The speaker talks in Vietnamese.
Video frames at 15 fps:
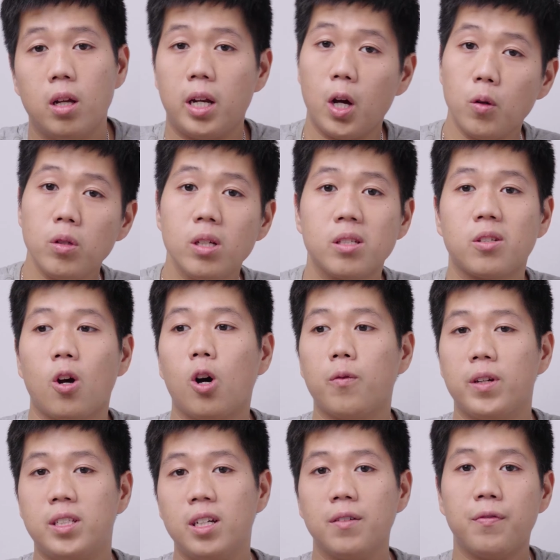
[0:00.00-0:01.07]
Nếu như so
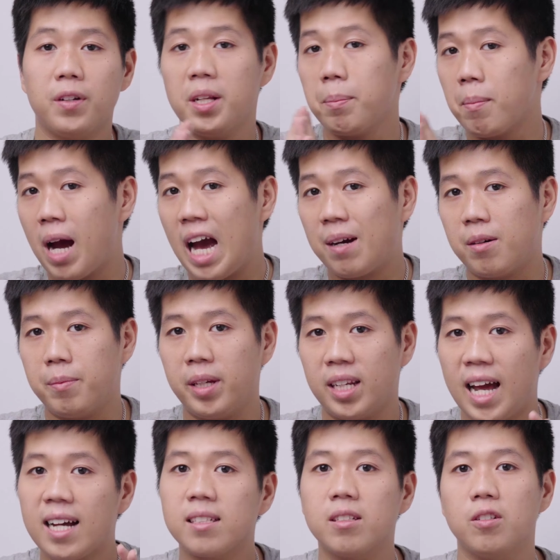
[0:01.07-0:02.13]
với chiếc Flip 3 mà
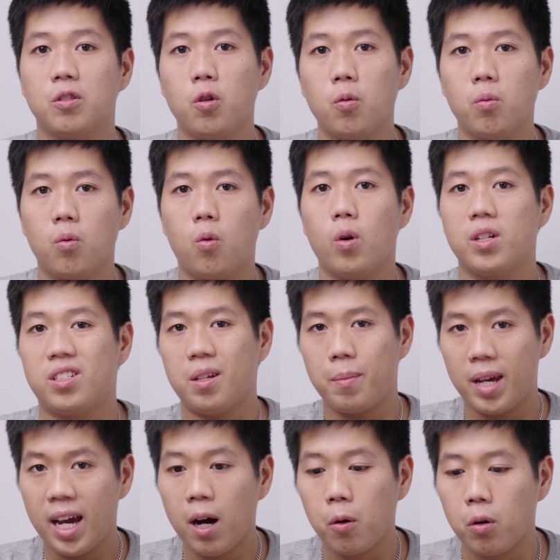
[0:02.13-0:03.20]
mình đang sử dụng của
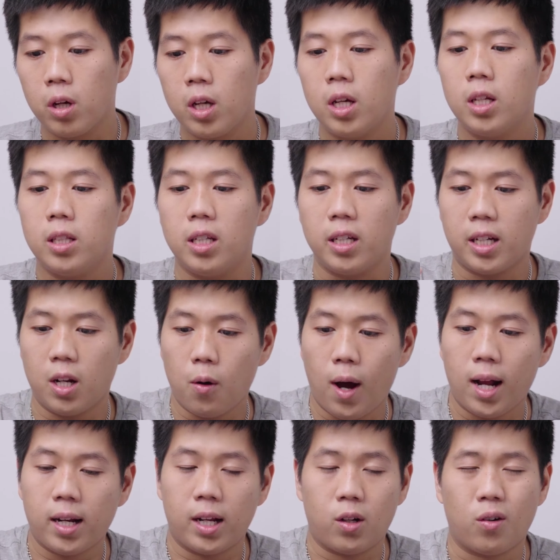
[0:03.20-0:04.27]
JBL thì cái
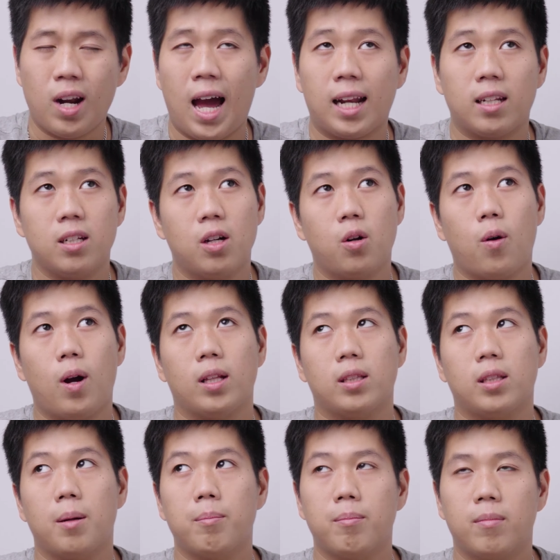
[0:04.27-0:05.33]
loa này nó đạt được khoảng
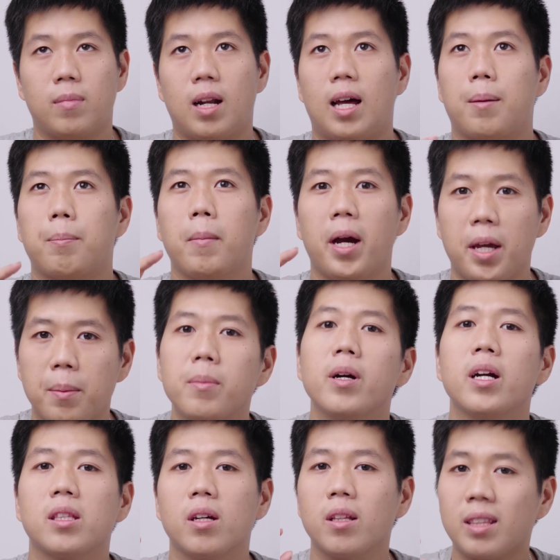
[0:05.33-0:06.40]
tầm là
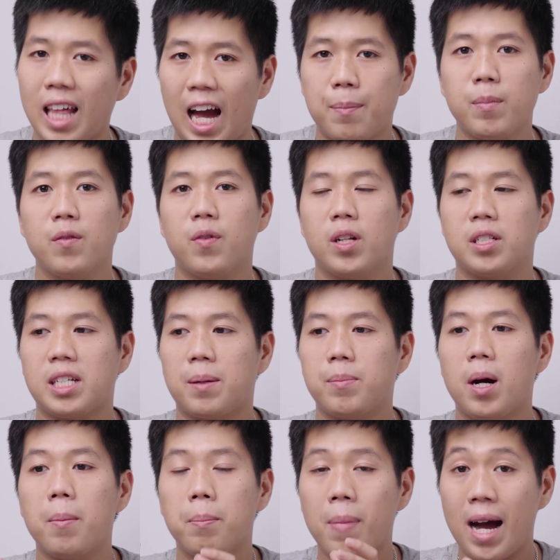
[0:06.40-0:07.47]
70 tới 80%
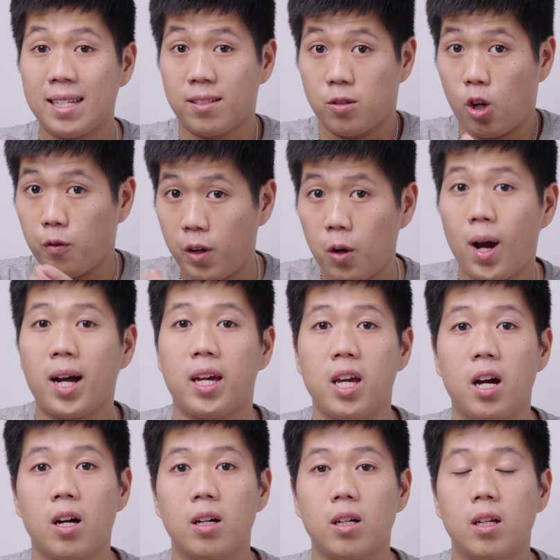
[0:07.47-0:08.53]
âm bass so với loa
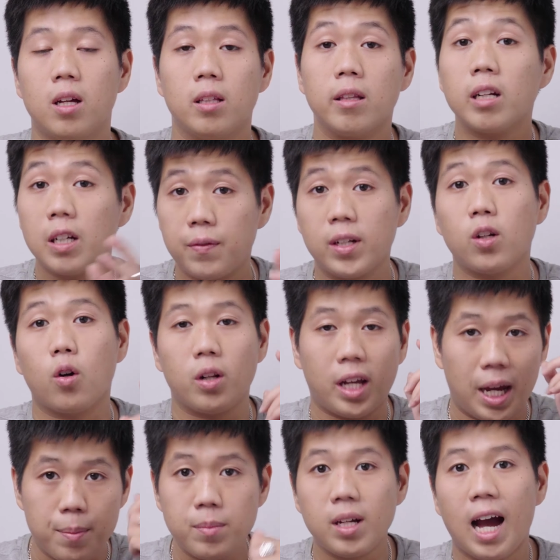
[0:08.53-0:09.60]
kia, tức là vẫn còn
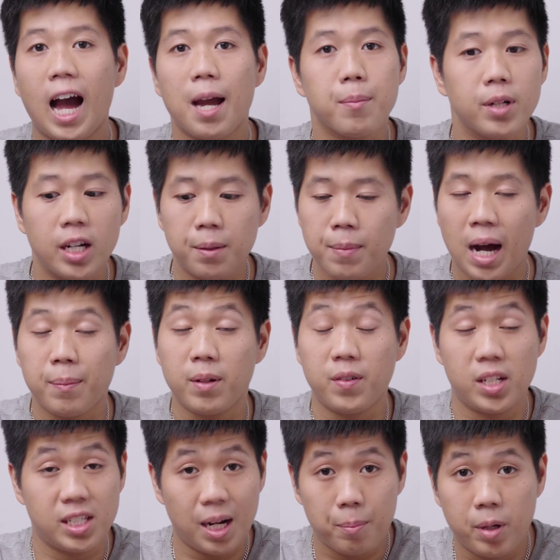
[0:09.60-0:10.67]
kém từ 20 đến
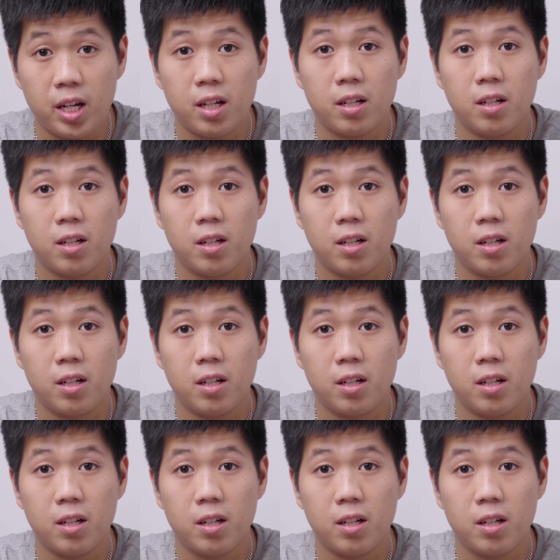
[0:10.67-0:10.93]
30% đấy.